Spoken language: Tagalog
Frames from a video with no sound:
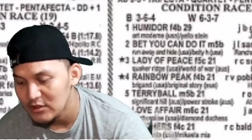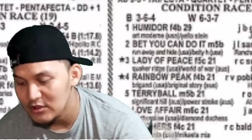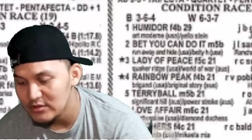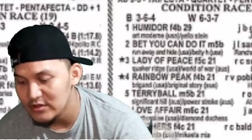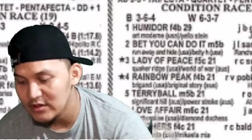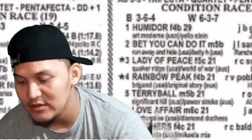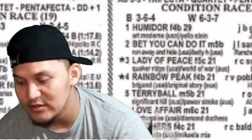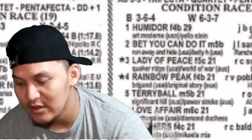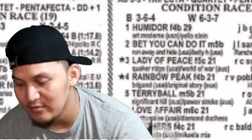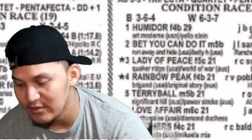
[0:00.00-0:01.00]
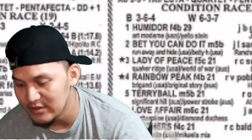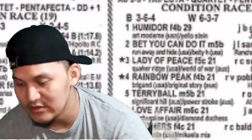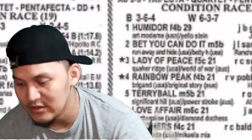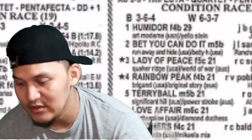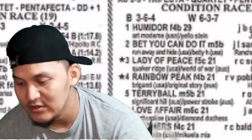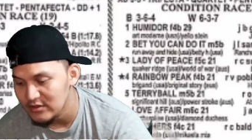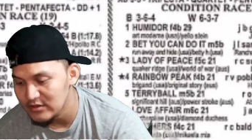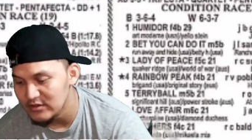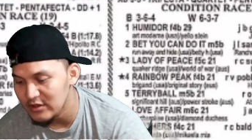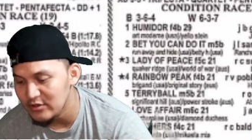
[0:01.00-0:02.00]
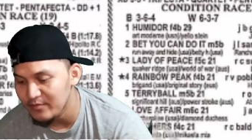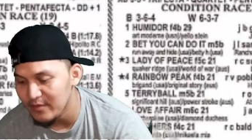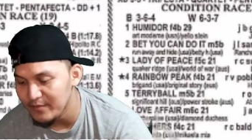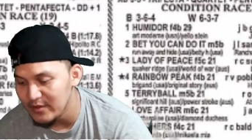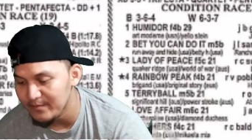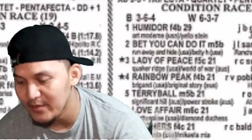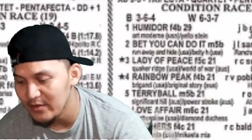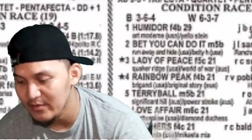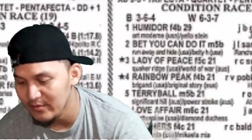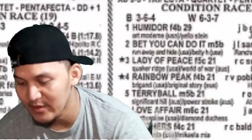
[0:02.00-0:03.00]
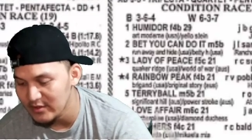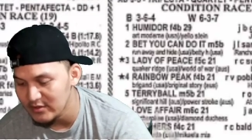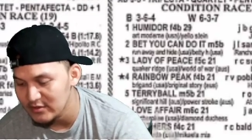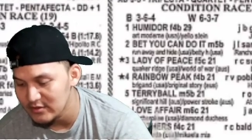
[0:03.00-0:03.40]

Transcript: Dito sa race number 3, start up a quick 5 event.